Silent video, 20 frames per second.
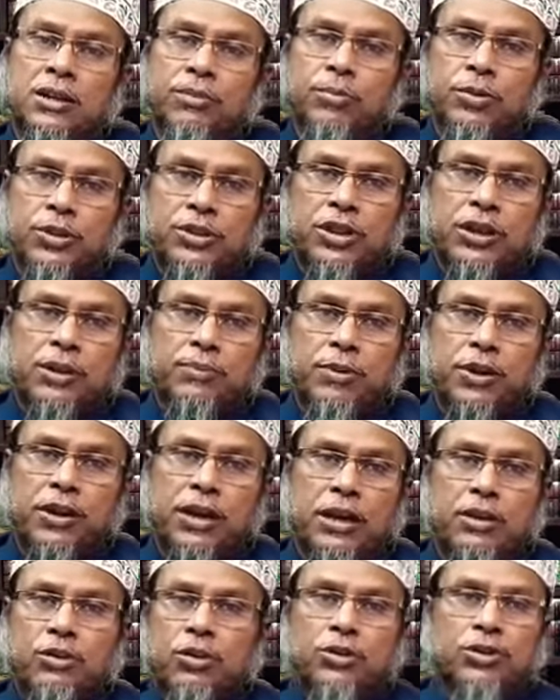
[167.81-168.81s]
মোস্টলি পরে
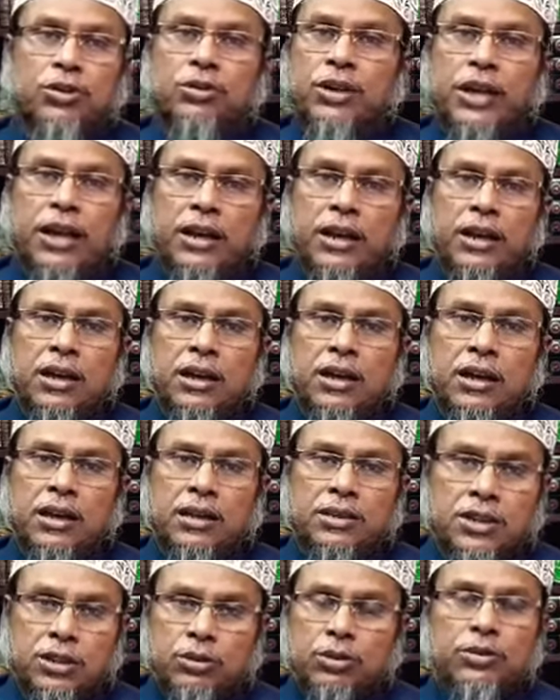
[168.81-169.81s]
আর কসর নাই
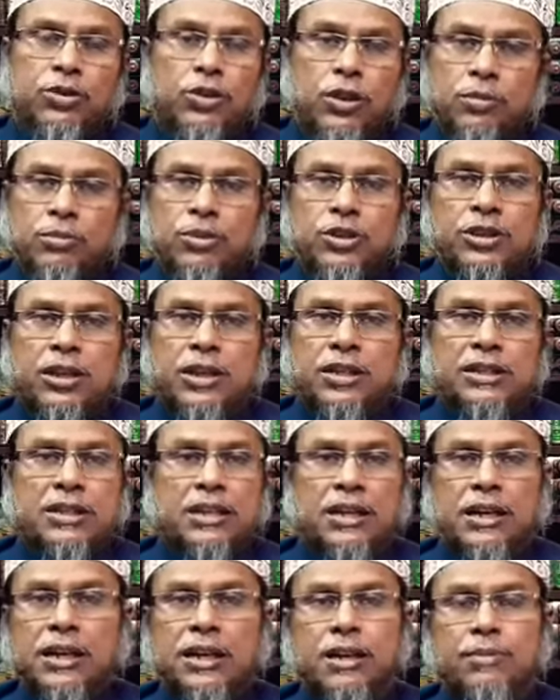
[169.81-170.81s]
যেহেতু জন্মস্থান
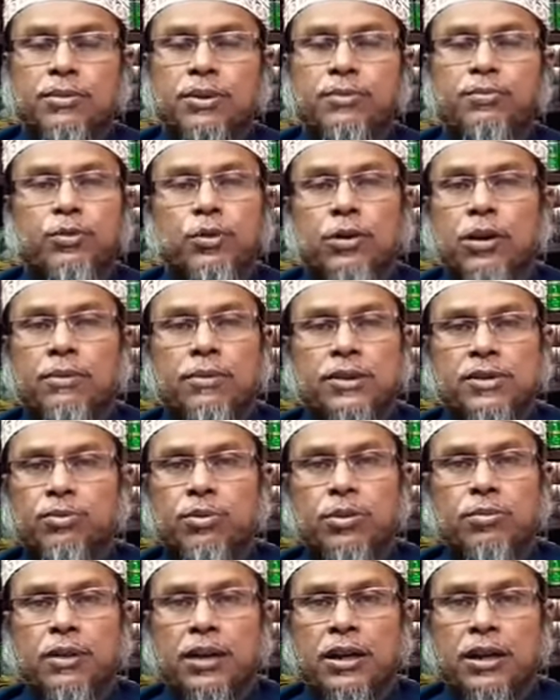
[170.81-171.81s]
সেখানে আপনি পুরো নামাজ
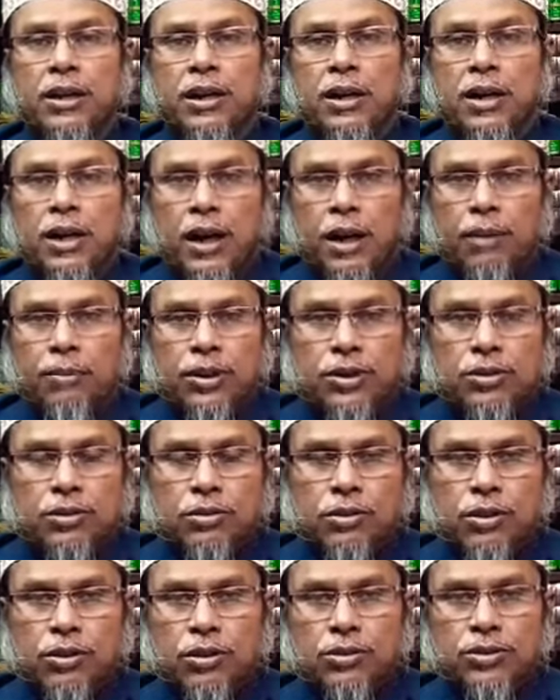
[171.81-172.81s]
পড়বেন আবার
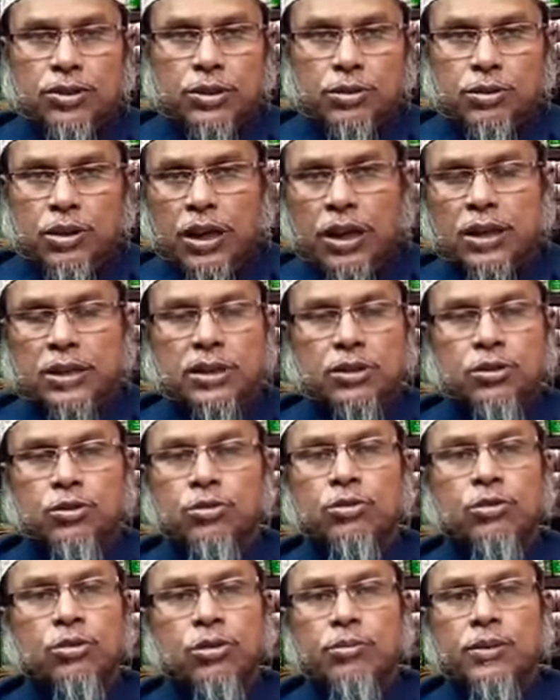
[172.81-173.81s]
যখন লঞ্চে উঠে আসা
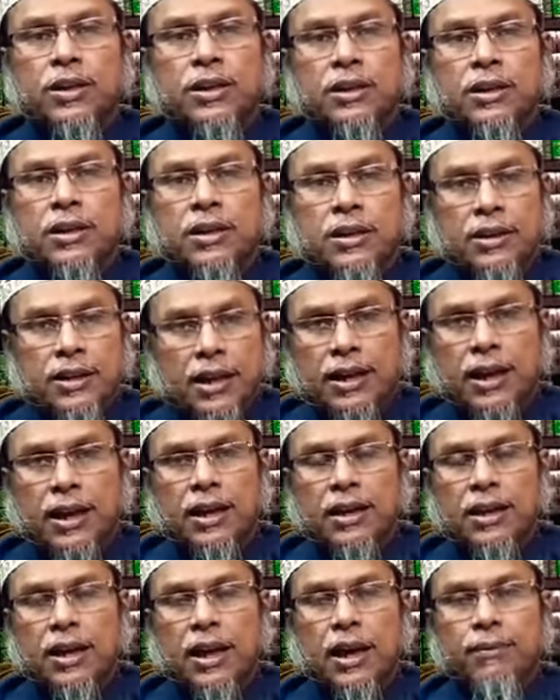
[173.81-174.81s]
শুরু করবেন
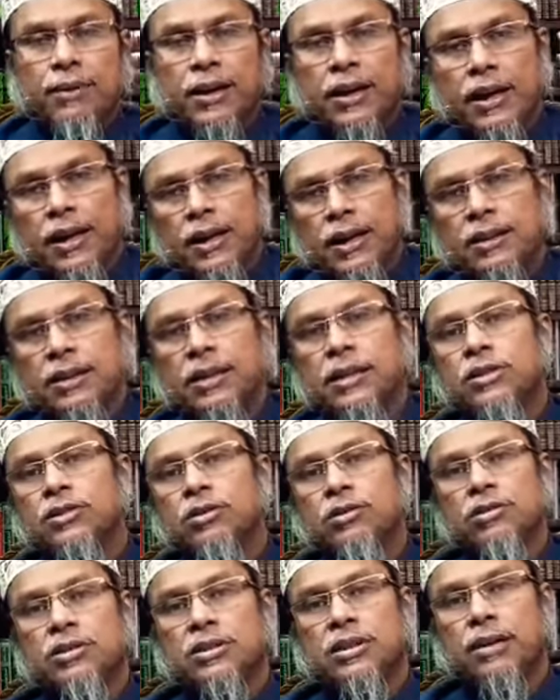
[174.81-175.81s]
ঢাকায় আবার ঢাকা থেকে
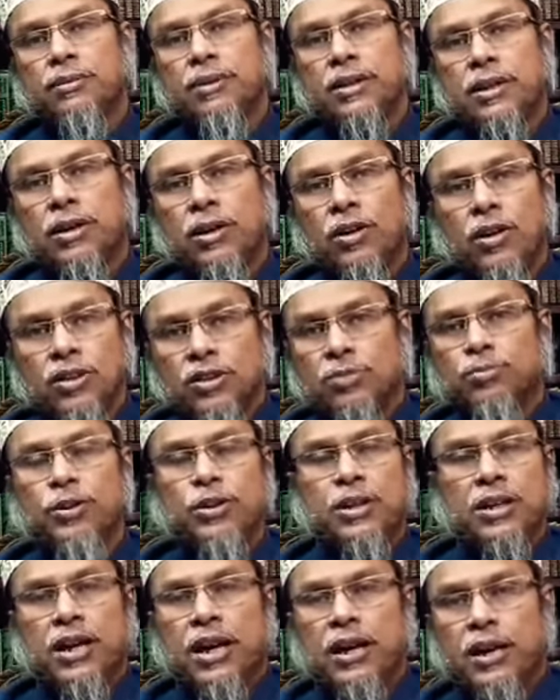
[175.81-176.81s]
যখন যাবেন লঞ্চ
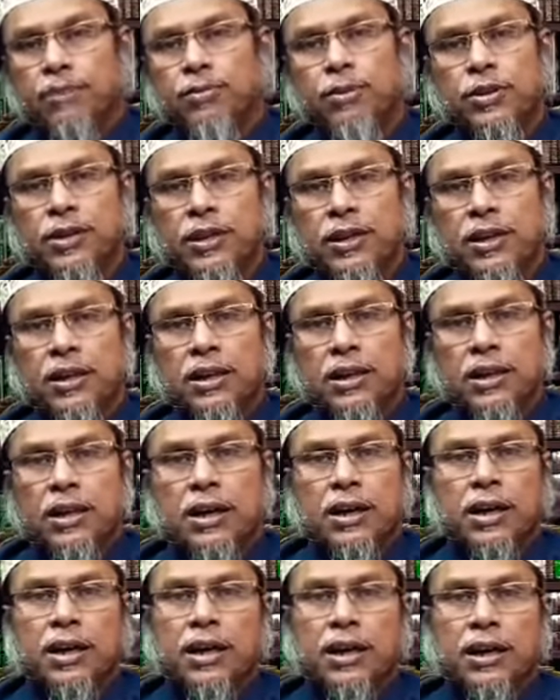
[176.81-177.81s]
পথে গাড়ি পথে
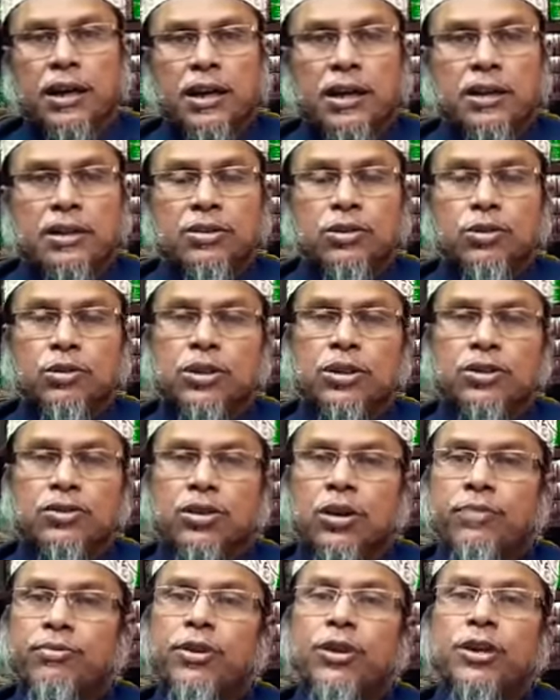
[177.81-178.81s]
এখানে যদি
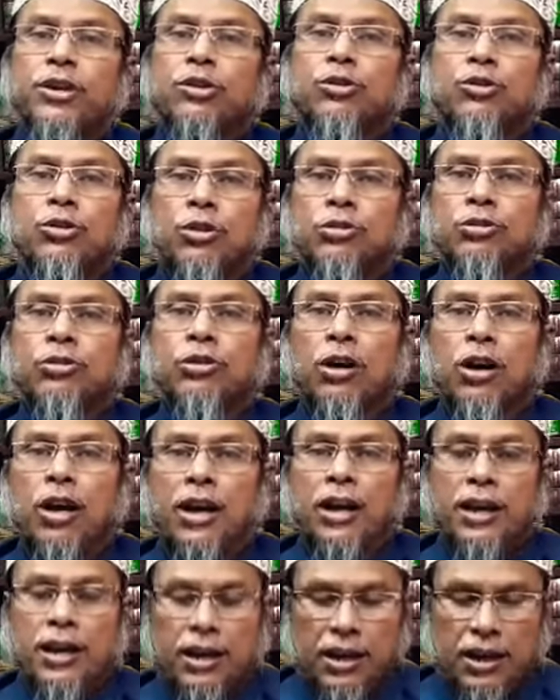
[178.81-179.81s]
সফরের দূরত্ব
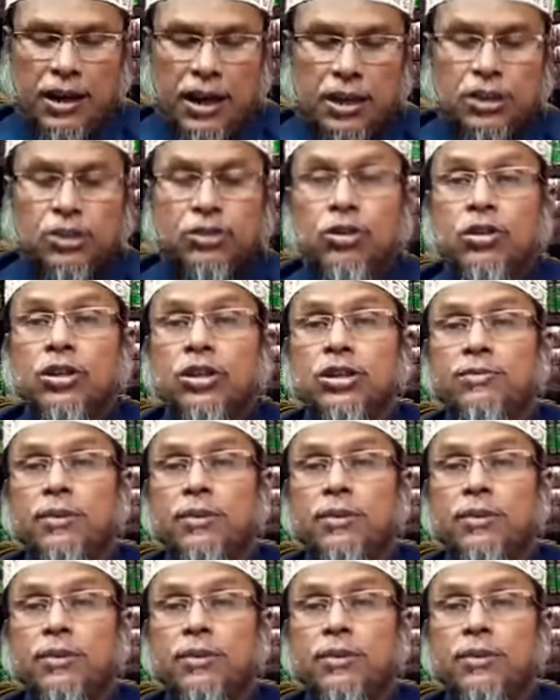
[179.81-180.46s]
হয় আটচল্লিশ